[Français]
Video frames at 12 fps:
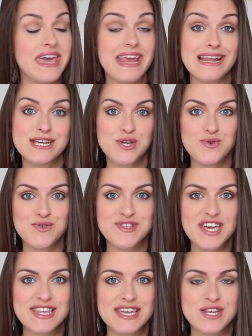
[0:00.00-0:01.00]
Et là j'ai eu de
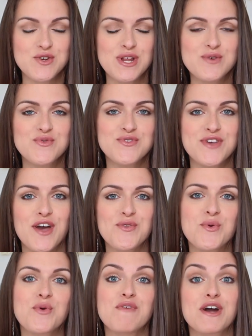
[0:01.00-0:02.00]
très très jolis coups de cœur
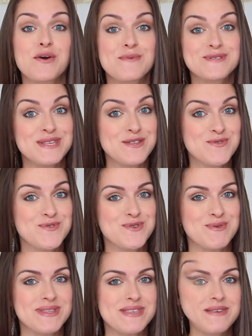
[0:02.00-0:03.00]
donc on va commencer tout de
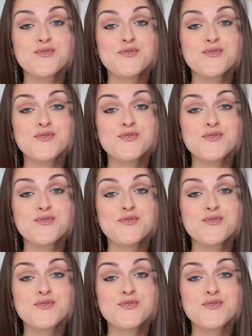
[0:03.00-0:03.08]
suite.